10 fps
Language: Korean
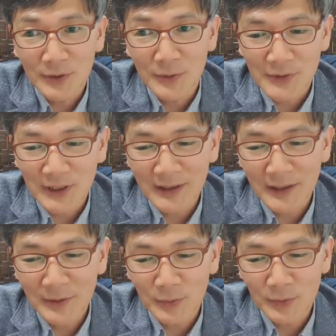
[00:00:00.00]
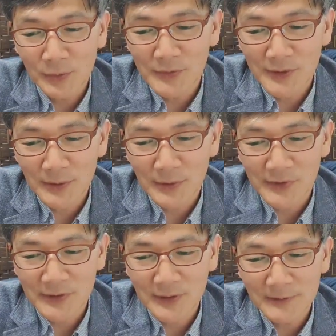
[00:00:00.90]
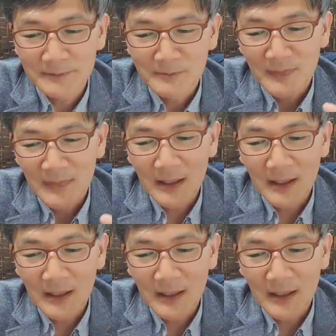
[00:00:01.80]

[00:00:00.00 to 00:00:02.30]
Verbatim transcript: 교회로서 하나의 공동체로서